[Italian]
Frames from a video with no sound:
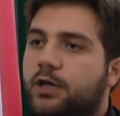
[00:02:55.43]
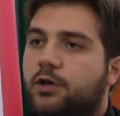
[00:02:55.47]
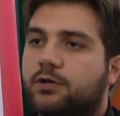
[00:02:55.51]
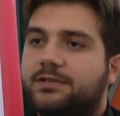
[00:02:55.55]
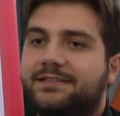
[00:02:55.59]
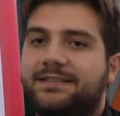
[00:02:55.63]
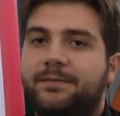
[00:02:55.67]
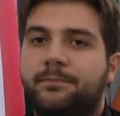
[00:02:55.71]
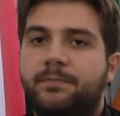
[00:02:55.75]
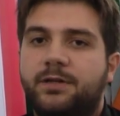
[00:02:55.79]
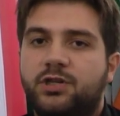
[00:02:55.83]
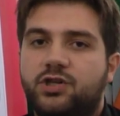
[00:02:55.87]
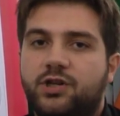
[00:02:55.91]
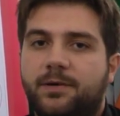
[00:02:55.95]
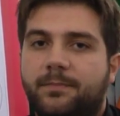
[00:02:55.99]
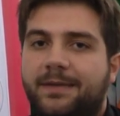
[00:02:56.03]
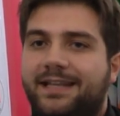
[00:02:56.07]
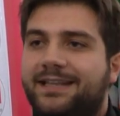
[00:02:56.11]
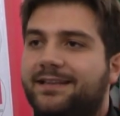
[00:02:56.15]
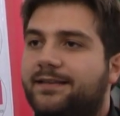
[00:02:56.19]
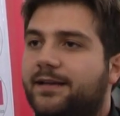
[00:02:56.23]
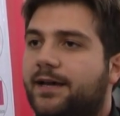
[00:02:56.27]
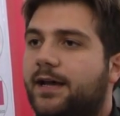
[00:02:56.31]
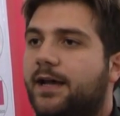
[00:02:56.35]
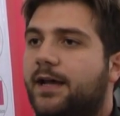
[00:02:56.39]
Io ho
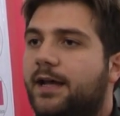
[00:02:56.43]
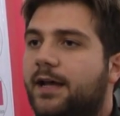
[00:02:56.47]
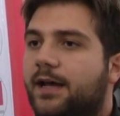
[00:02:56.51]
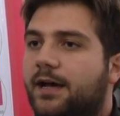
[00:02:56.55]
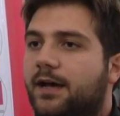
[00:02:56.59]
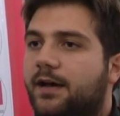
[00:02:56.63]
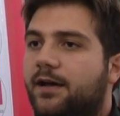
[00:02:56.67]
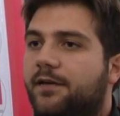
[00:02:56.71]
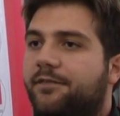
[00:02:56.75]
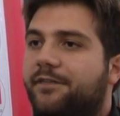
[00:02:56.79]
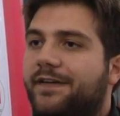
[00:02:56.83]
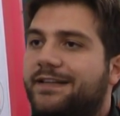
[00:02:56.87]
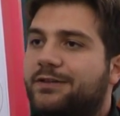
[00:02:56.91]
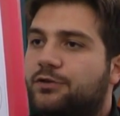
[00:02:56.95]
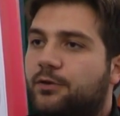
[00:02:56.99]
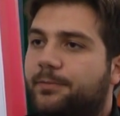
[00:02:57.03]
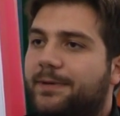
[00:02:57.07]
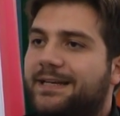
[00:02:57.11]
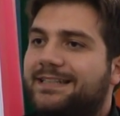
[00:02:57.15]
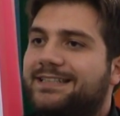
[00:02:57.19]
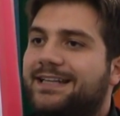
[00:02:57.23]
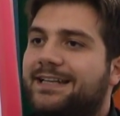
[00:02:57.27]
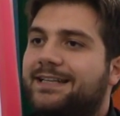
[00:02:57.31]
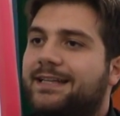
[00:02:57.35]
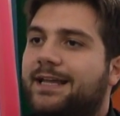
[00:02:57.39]
semplicemente uh, fatto
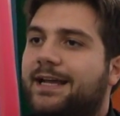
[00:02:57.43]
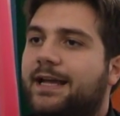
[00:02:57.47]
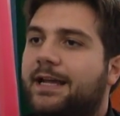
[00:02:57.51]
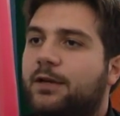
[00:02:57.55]
presente